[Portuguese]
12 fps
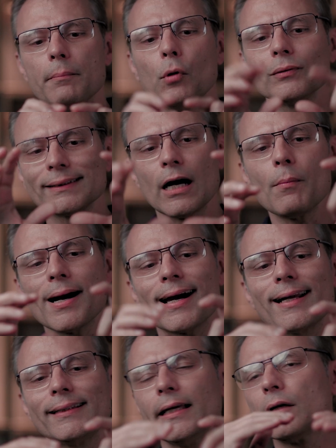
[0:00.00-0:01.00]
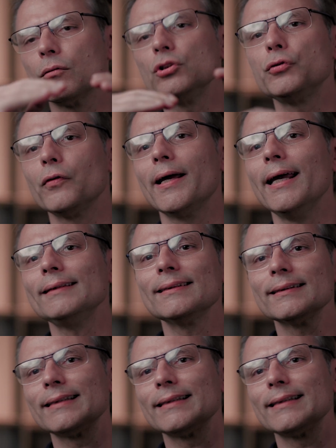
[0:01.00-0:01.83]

montar uma carteira com diferentes